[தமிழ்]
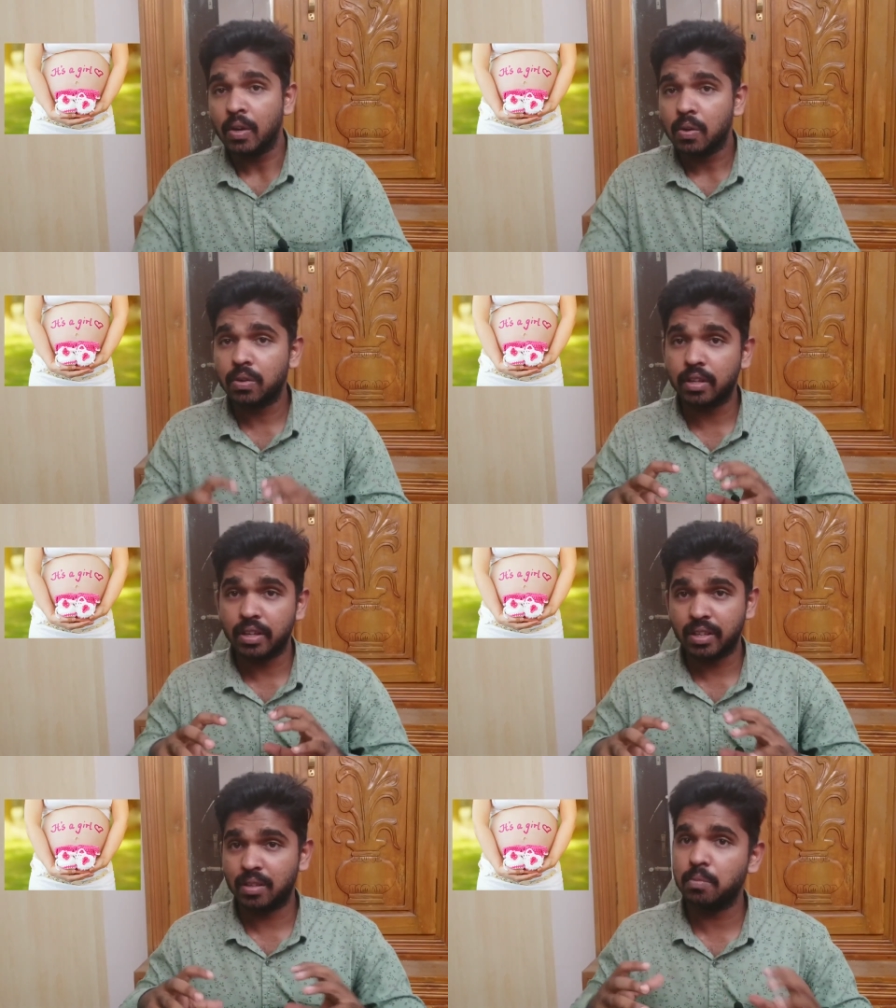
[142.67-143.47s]
ஒரு
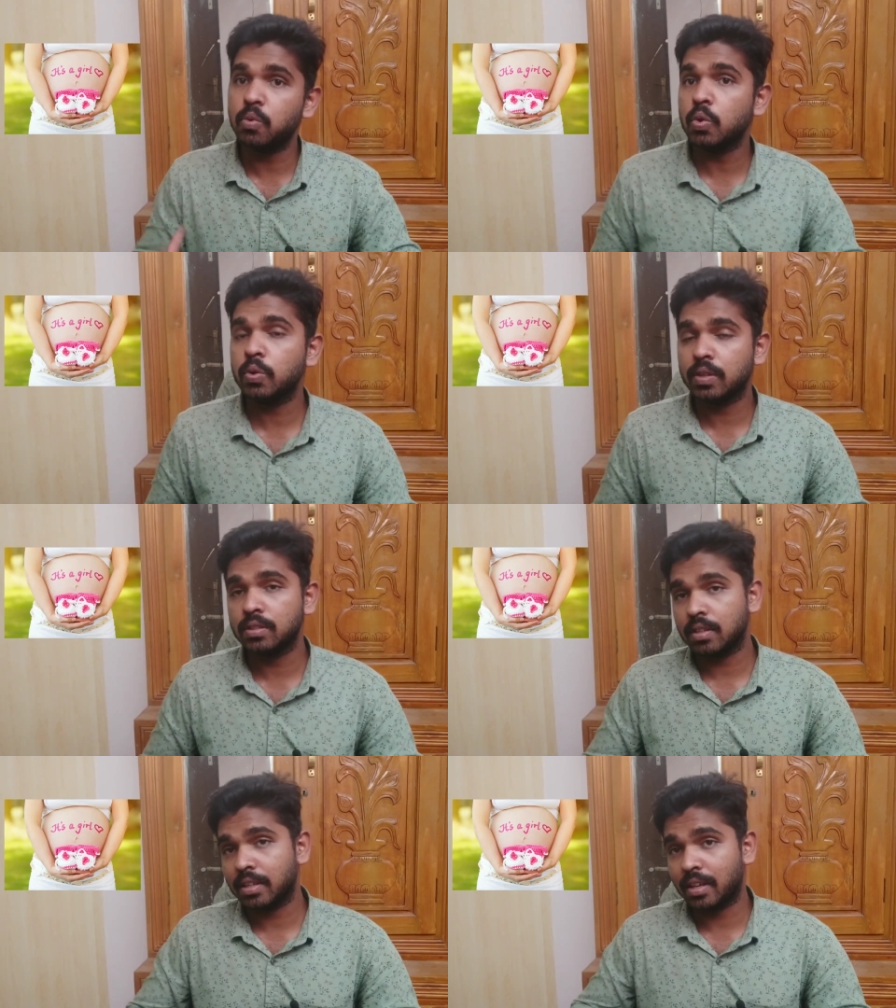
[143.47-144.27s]
மூடு வந்து
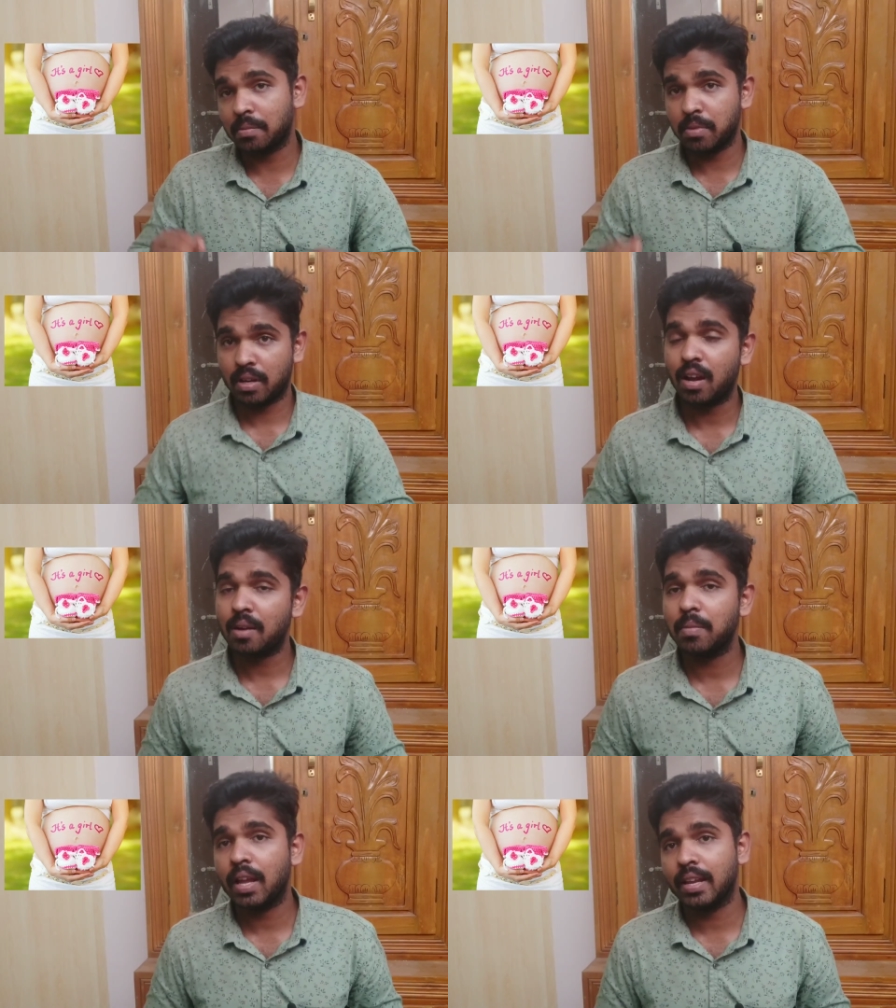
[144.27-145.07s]
ரொம்ப
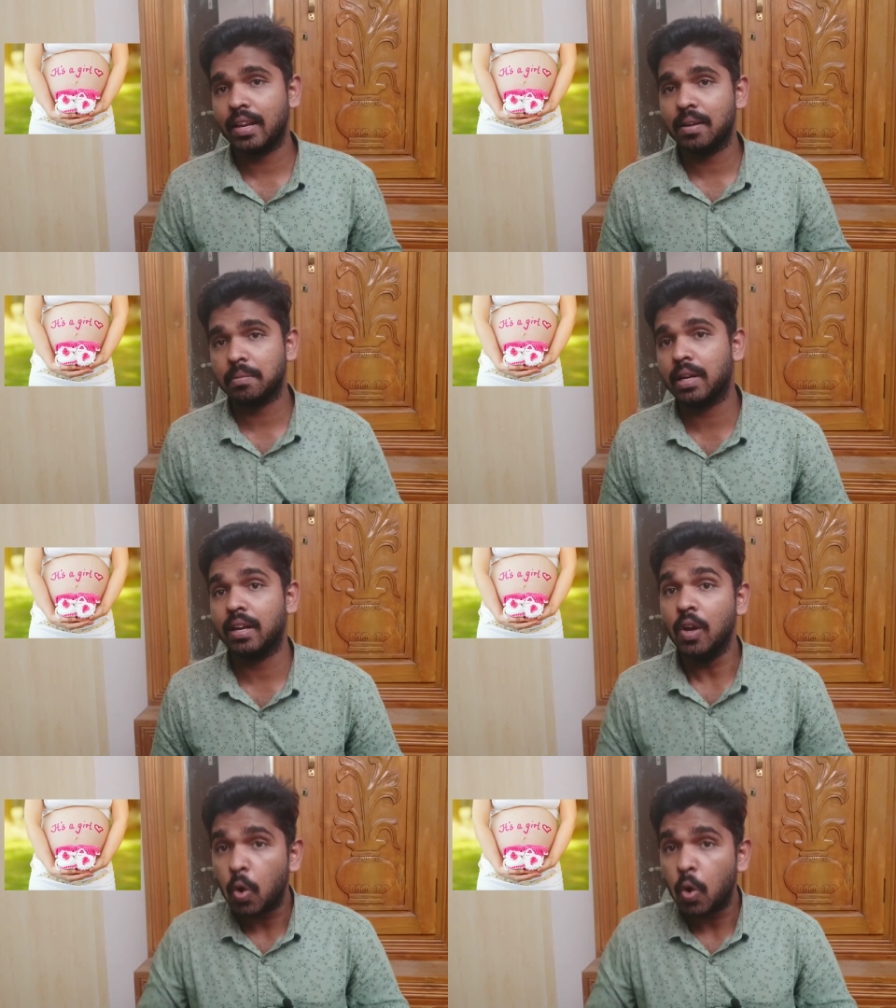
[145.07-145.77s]
நார்மலாக இல்லாமல்